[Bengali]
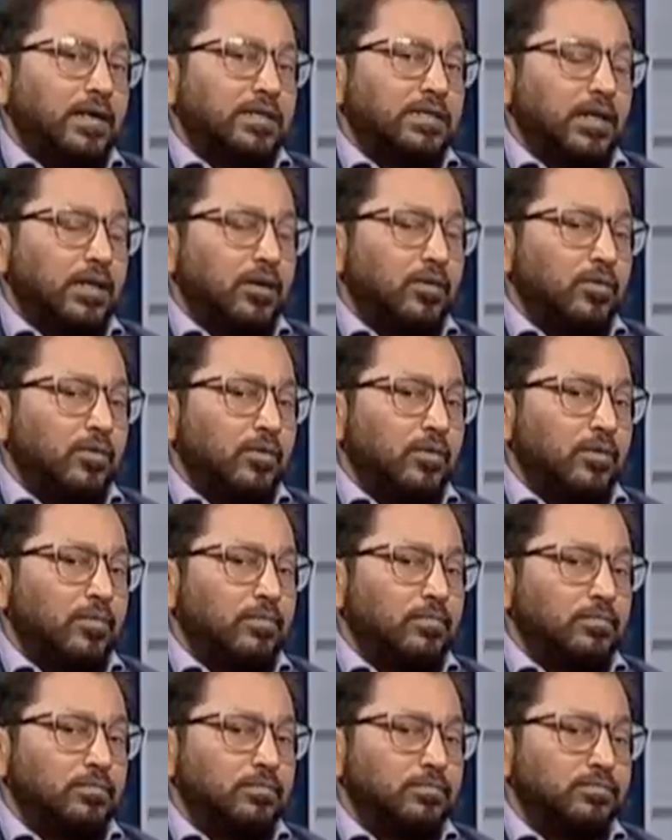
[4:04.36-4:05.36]
সেটা হলো
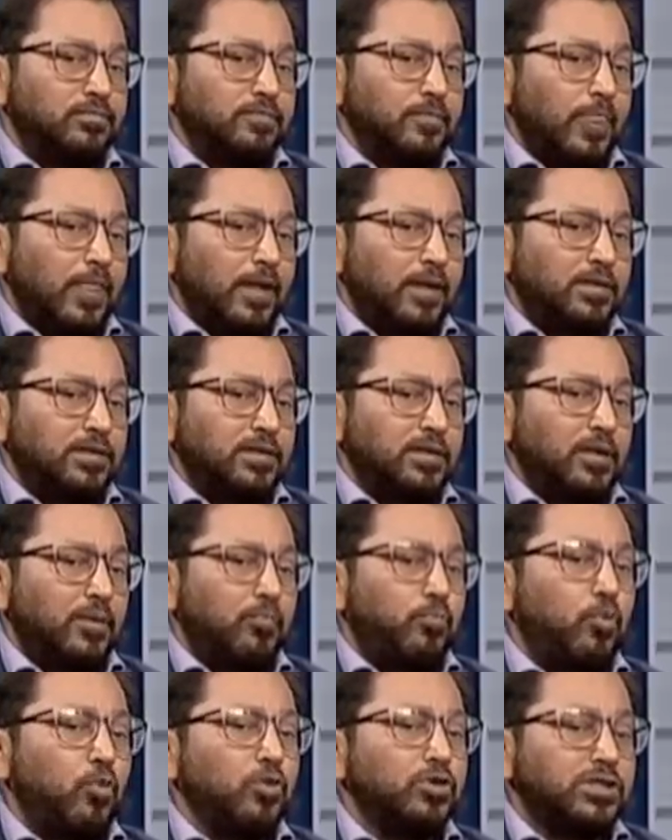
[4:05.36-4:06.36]
যেটা
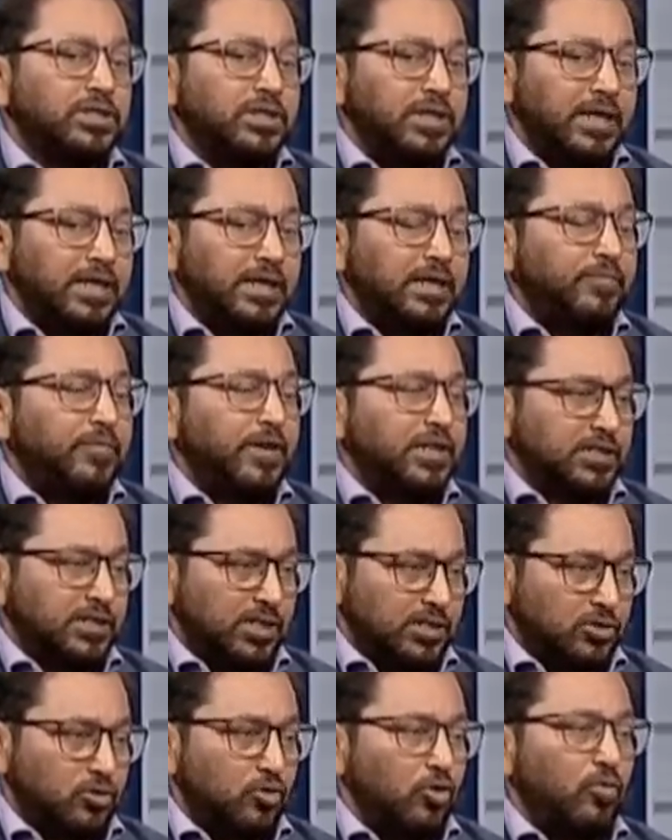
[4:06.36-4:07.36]
পোস্ট
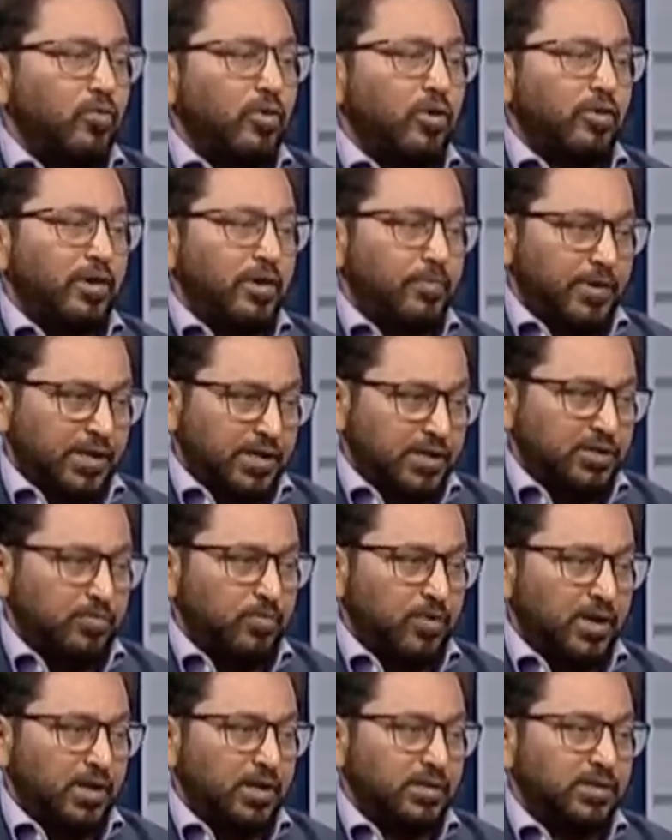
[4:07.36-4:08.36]
ইনফেকশাস গ্লোমারো নেফাইটিস
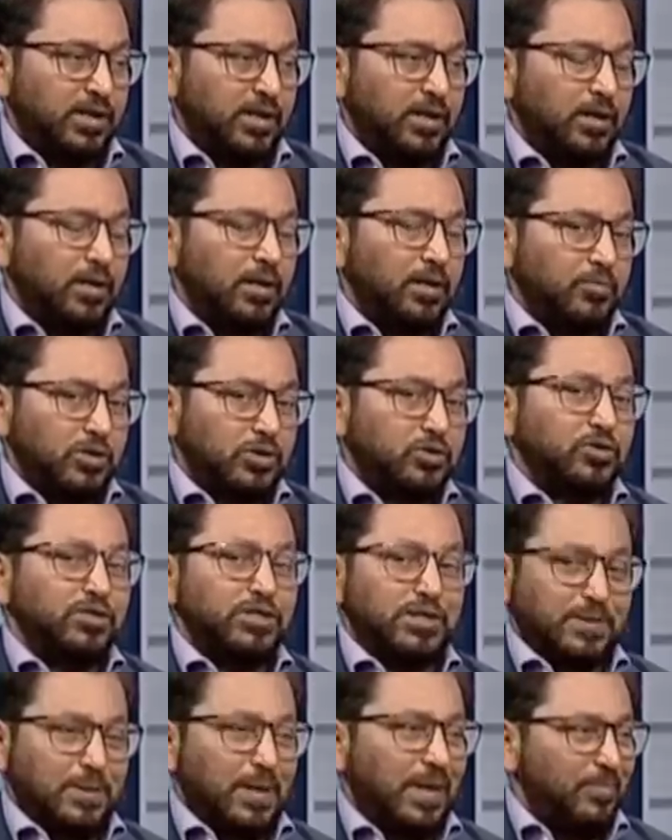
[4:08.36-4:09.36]
বলে যে বেশ করে
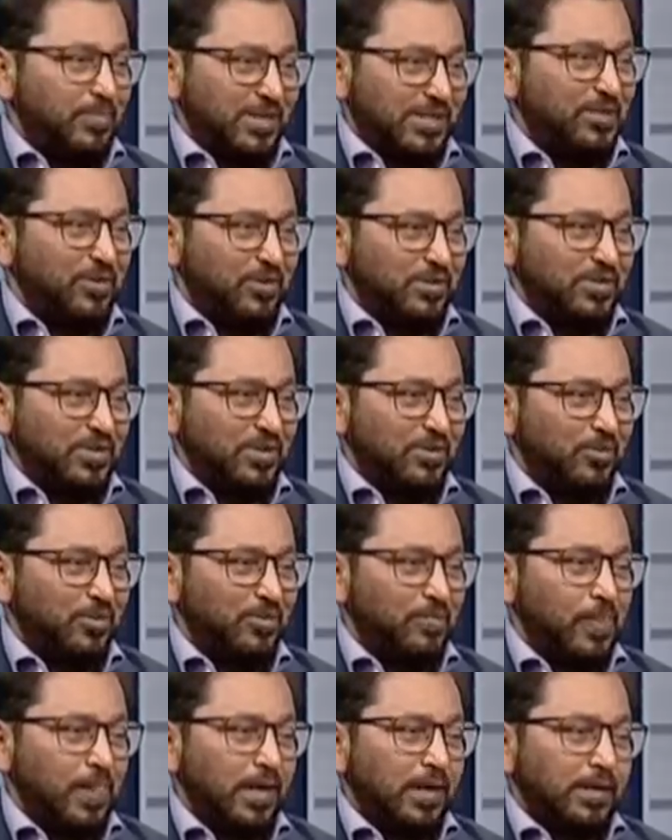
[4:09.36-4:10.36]
শীতকালে বেশি হয় যেগুলো
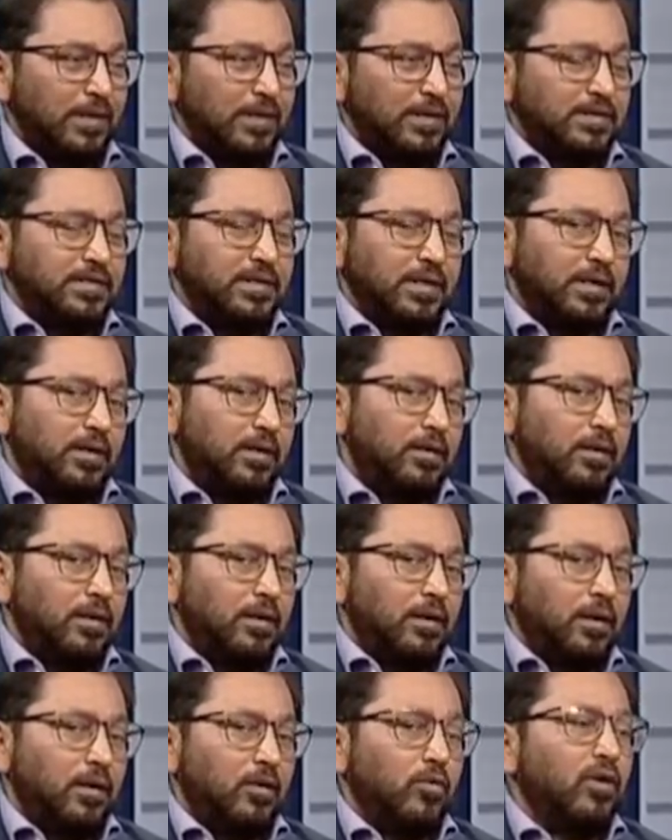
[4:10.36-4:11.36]
যে
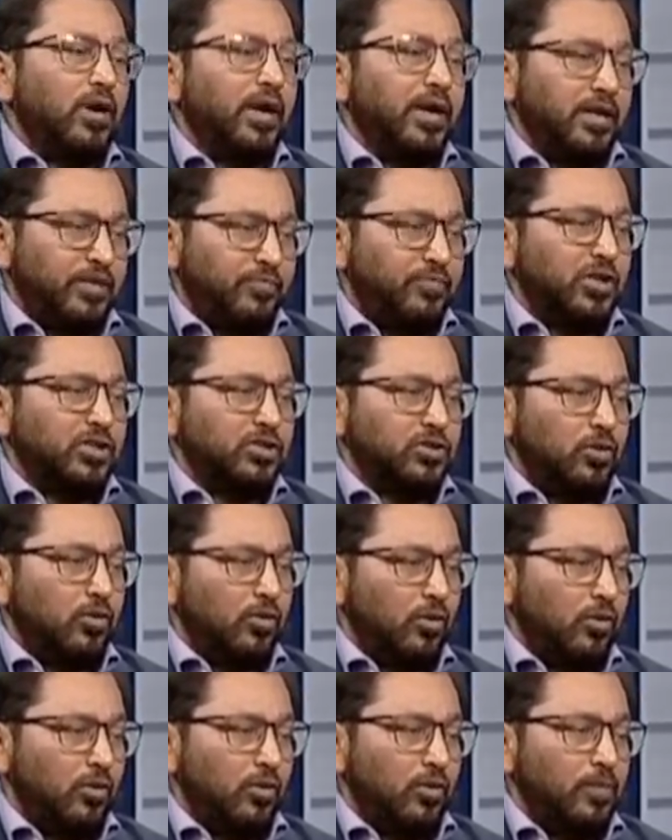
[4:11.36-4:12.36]
গলায় ইনফেকশন
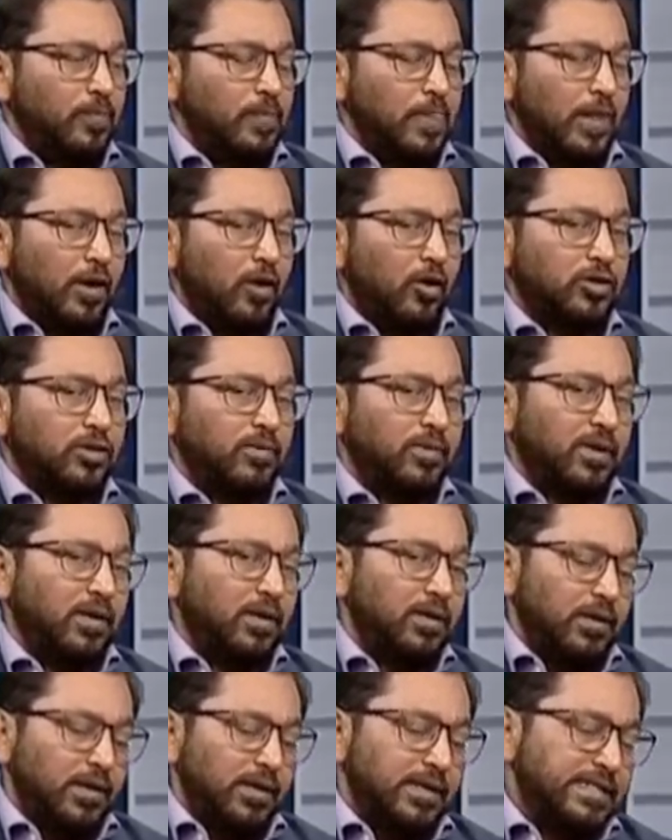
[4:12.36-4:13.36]
হলো অথবা
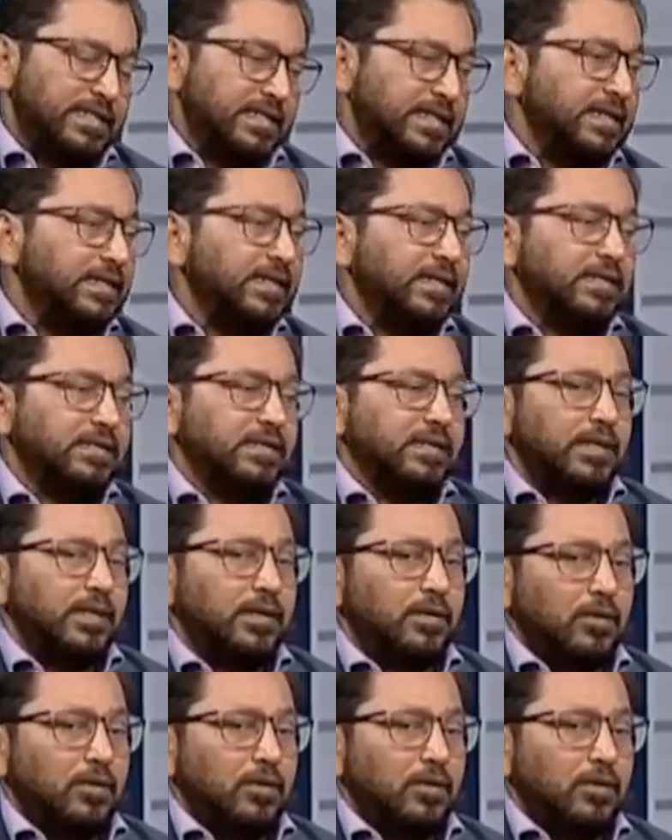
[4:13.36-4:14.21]
স্কিনে যে